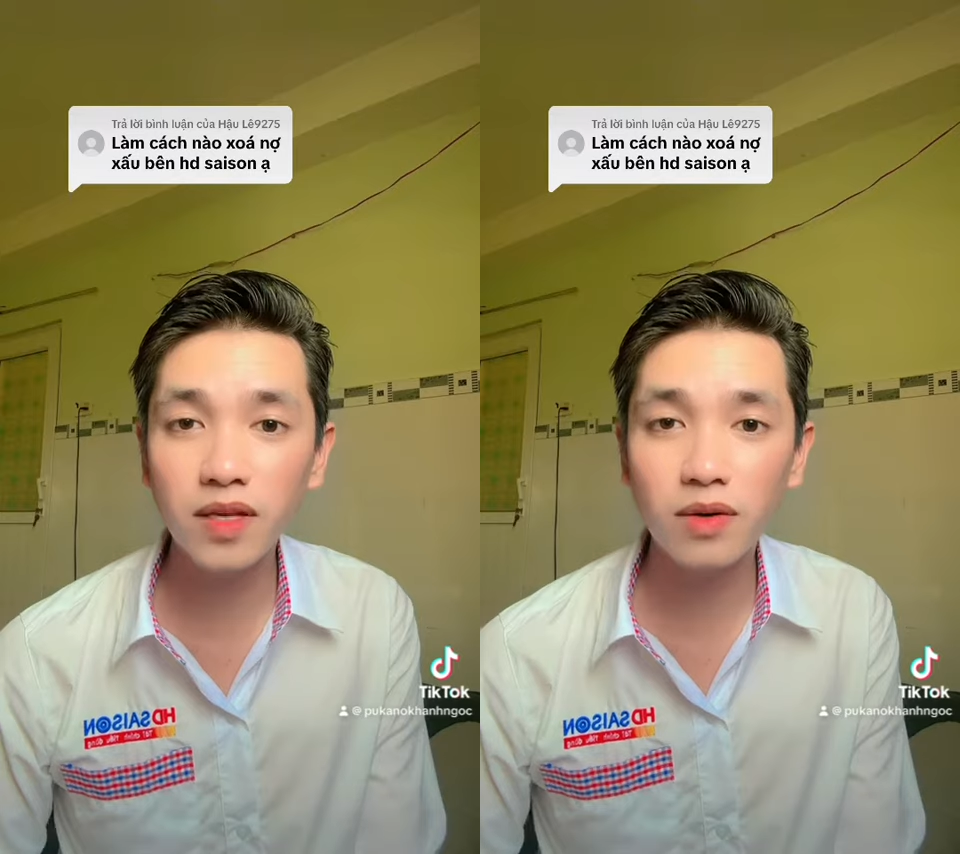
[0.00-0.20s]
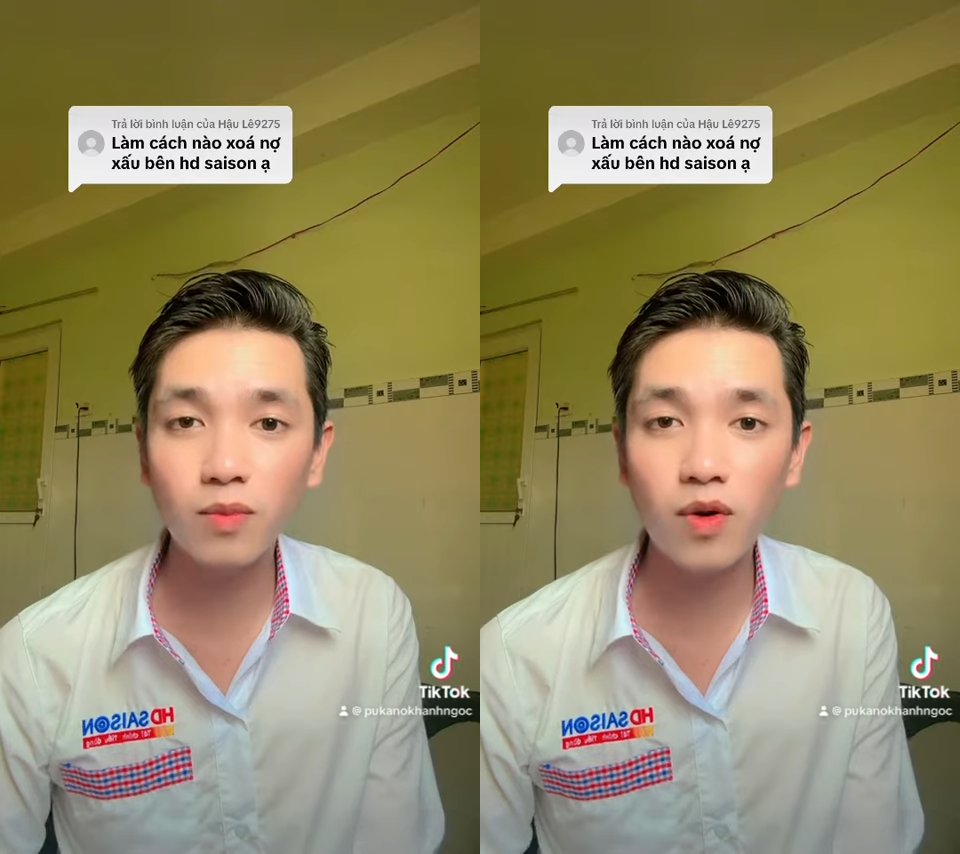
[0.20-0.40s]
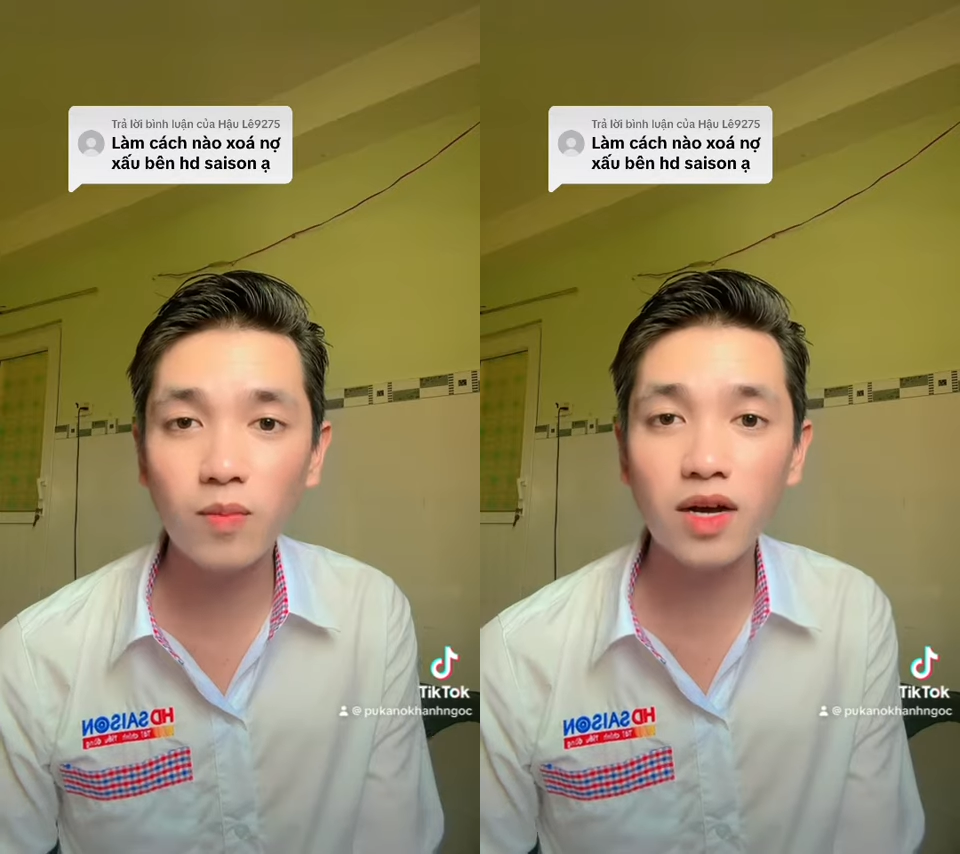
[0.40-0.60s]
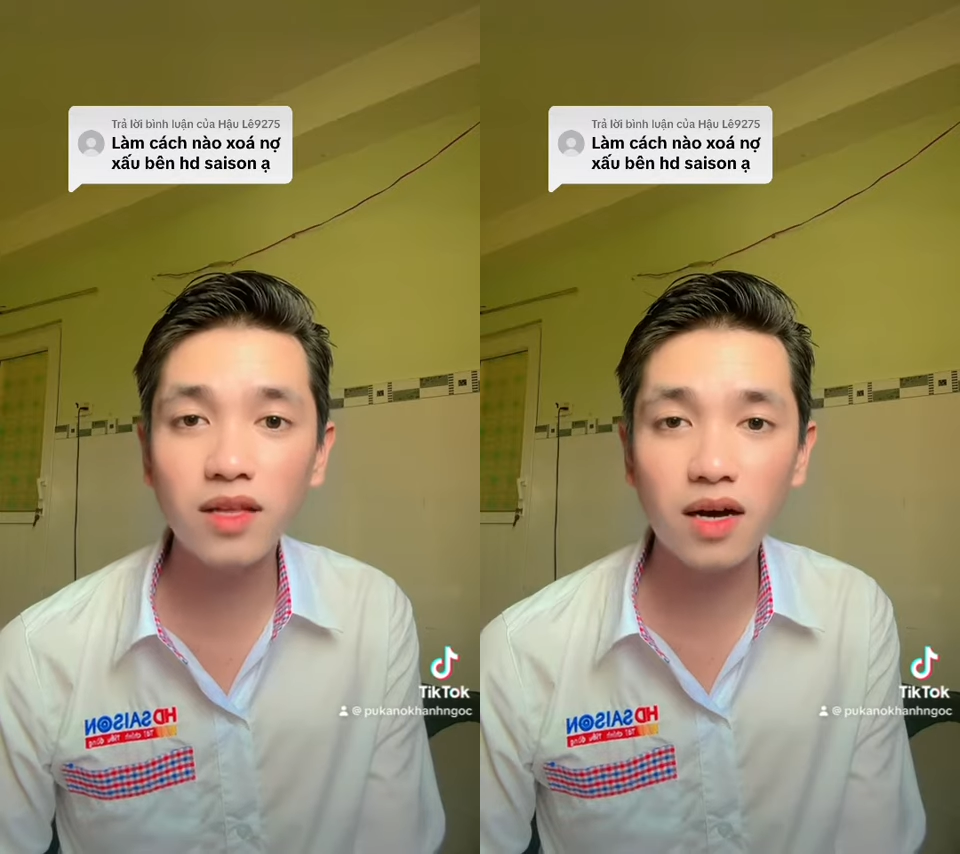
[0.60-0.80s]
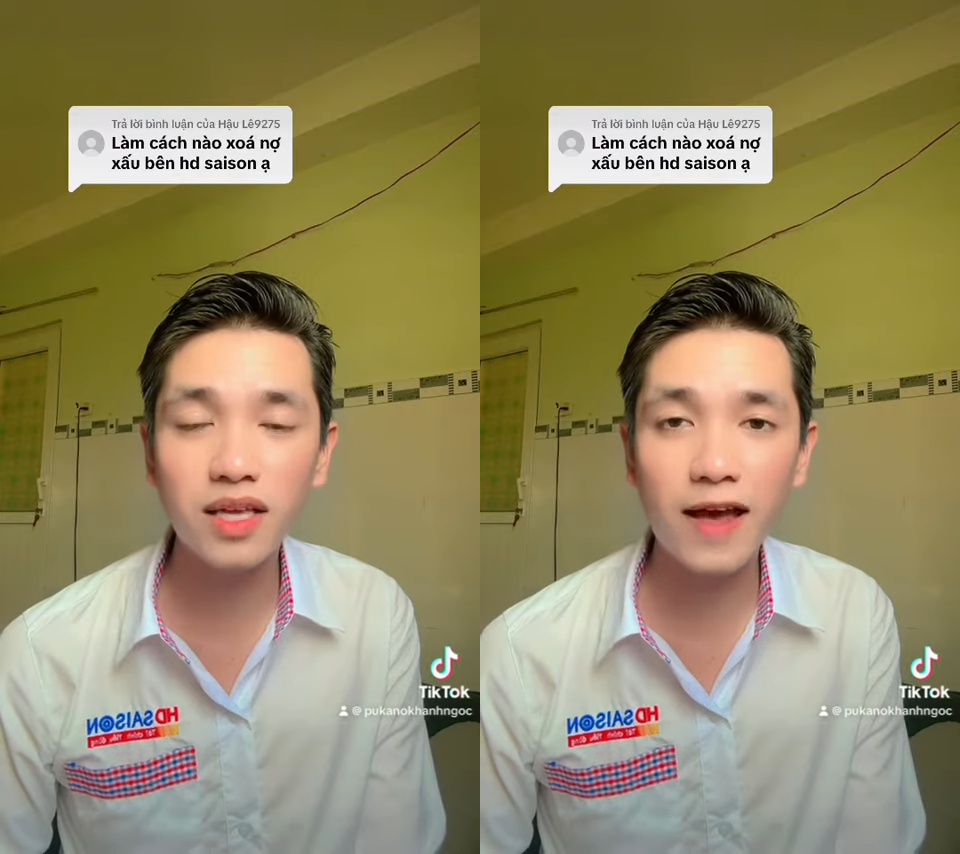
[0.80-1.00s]
cũng cũng cẩn
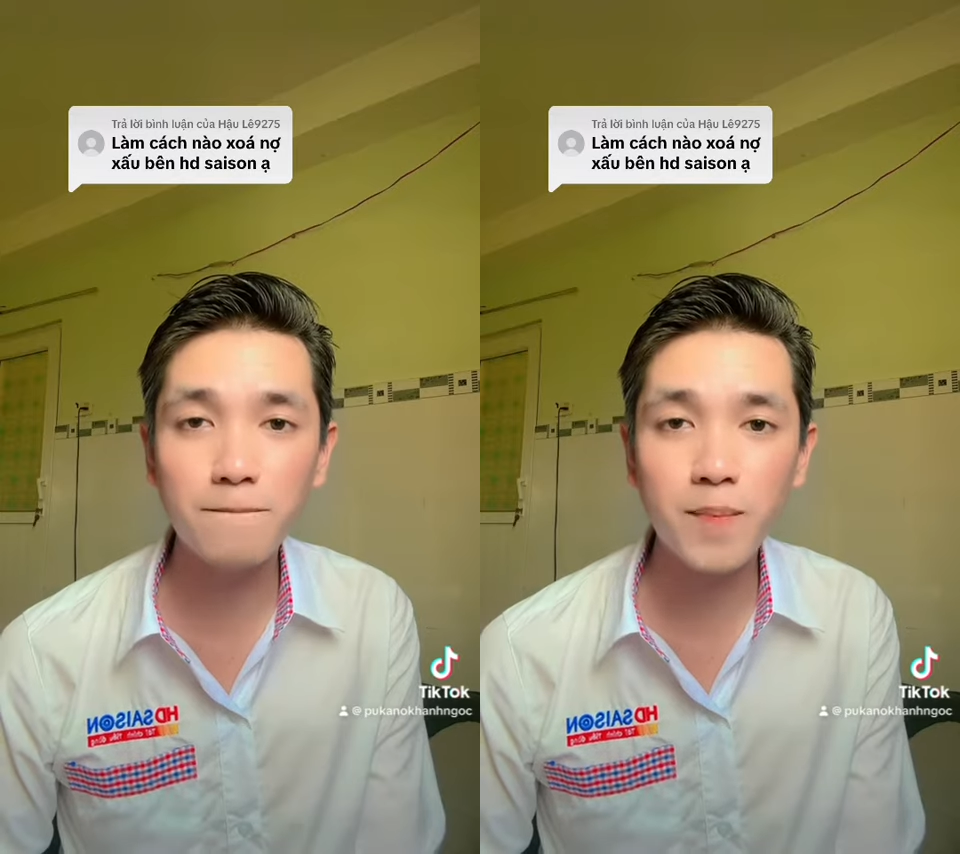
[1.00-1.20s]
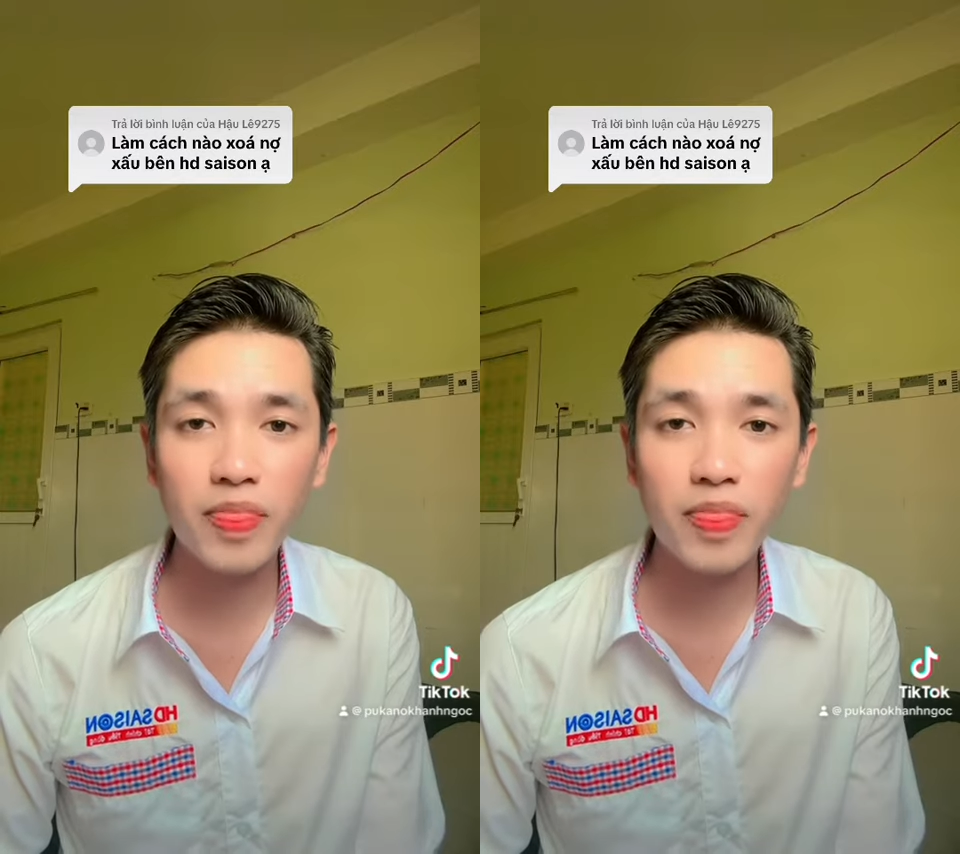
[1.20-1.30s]
thận nha